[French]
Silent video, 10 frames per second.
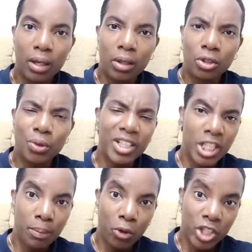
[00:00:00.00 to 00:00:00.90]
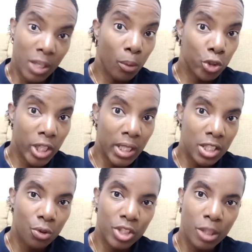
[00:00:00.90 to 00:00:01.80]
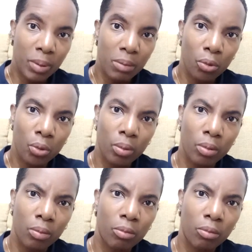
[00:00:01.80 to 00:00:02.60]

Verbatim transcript: euh, je crois que j'ai mangé, donc j'ai pris mon...